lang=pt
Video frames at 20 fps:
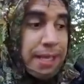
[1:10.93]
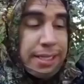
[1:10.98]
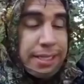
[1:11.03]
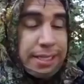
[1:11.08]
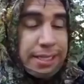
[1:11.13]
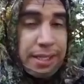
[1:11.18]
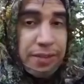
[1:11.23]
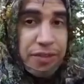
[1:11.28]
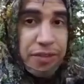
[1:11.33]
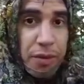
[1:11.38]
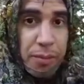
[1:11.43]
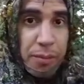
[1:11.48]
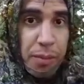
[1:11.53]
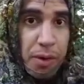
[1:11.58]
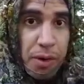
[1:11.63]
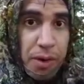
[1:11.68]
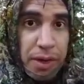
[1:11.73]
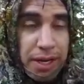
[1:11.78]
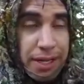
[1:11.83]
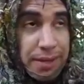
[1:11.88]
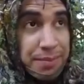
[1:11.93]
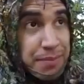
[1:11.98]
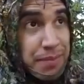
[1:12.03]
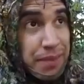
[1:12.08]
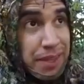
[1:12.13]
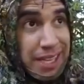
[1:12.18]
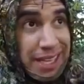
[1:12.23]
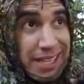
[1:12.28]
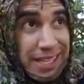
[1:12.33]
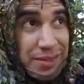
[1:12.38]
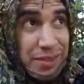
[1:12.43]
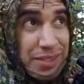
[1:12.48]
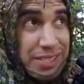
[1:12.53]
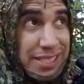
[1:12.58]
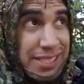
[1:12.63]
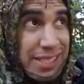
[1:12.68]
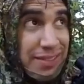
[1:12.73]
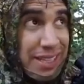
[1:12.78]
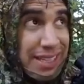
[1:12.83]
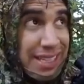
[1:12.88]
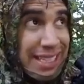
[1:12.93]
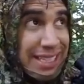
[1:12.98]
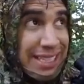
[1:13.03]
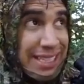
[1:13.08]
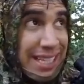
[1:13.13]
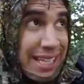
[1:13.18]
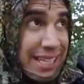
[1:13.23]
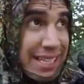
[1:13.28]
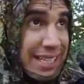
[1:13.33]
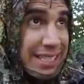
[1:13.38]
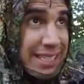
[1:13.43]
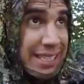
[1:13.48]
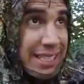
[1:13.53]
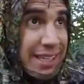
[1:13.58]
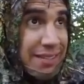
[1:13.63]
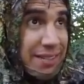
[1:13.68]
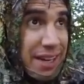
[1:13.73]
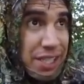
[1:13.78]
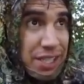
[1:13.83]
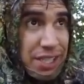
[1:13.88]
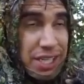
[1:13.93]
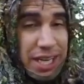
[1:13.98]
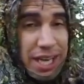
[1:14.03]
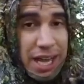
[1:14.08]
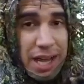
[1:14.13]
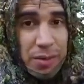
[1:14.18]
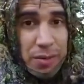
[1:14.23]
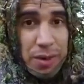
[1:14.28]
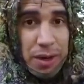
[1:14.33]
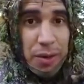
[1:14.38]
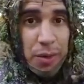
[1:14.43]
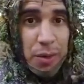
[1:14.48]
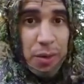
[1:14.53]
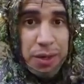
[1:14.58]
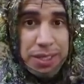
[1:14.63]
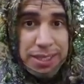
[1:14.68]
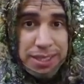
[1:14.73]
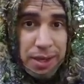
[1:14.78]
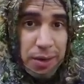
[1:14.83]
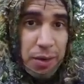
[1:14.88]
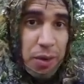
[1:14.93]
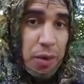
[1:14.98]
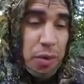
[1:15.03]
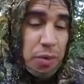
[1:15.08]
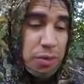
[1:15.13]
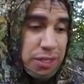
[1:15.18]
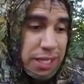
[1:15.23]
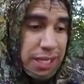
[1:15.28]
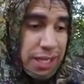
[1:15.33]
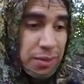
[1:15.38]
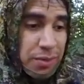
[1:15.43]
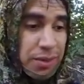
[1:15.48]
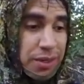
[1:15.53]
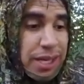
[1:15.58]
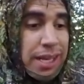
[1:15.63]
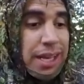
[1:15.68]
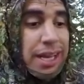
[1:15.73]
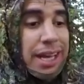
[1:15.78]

Se for mola e você vai ter certeza que vai chegar alguma coisa ou não,